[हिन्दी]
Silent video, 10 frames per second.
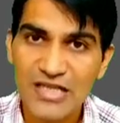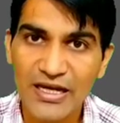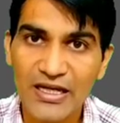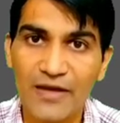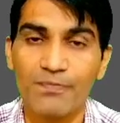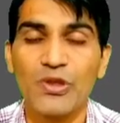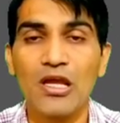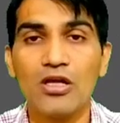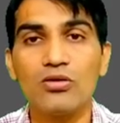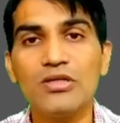जाएंगे
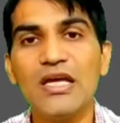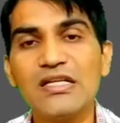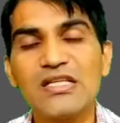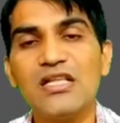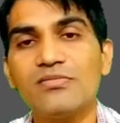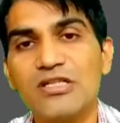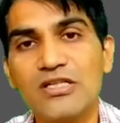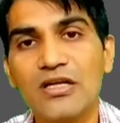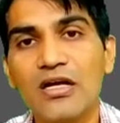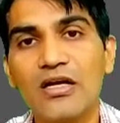तो यह है सेल्स
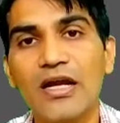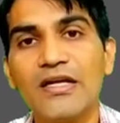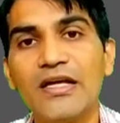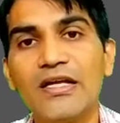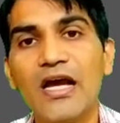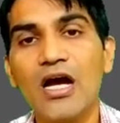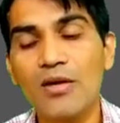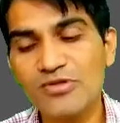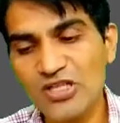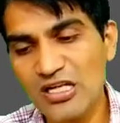मास्टर का क्राइटेरिया
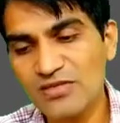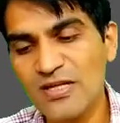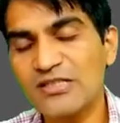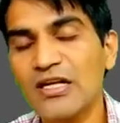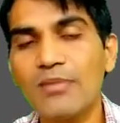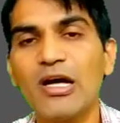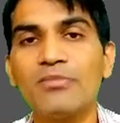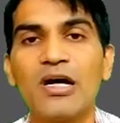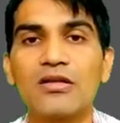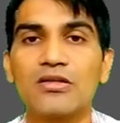अब सेल्स मास्टर के
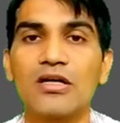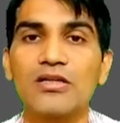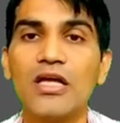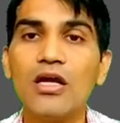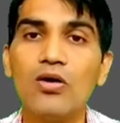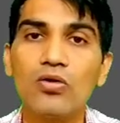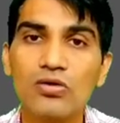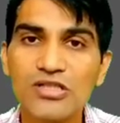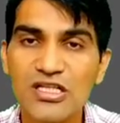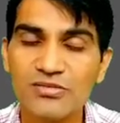बाद बात करते हैं
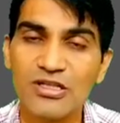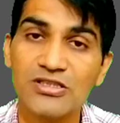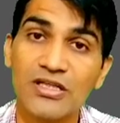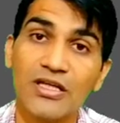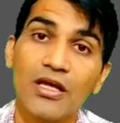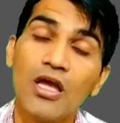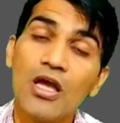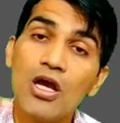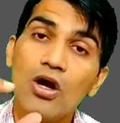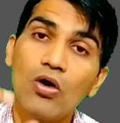ऑटो सेल्स मास्टर की
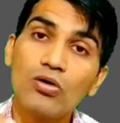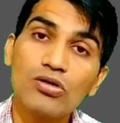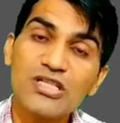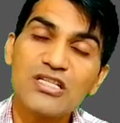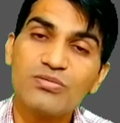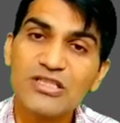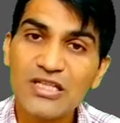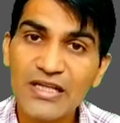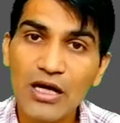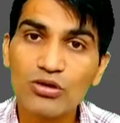ऑटो सेल्स
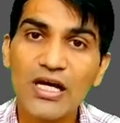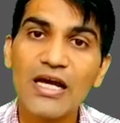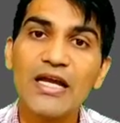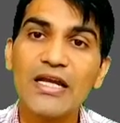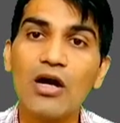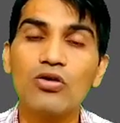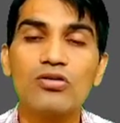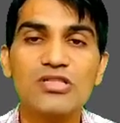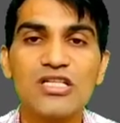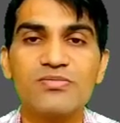मास्टर क्या होता है क्या
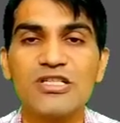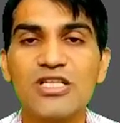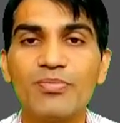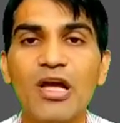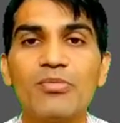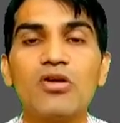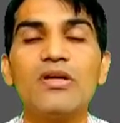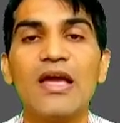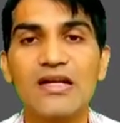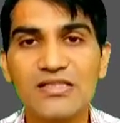ऑटो सेल्स मास्टर पे हमें
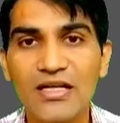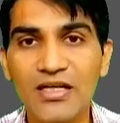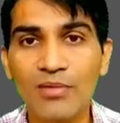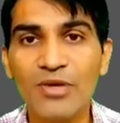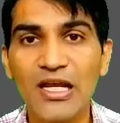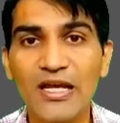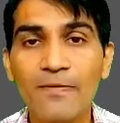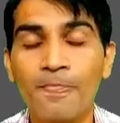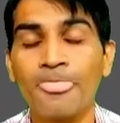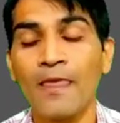कोई एक्स्ट्रा इनकम मिलेगी
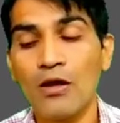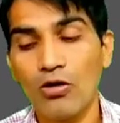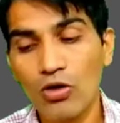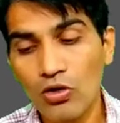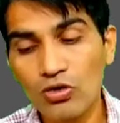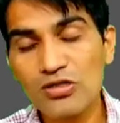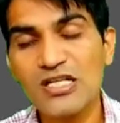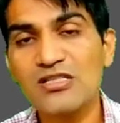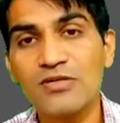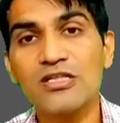और ऑटो
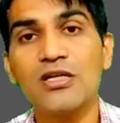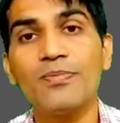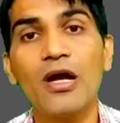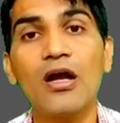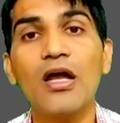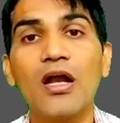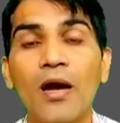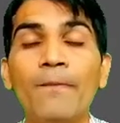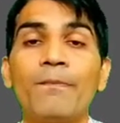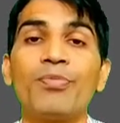सेल्स मास्टर पर अगर
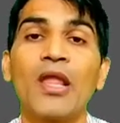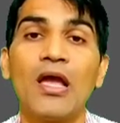हम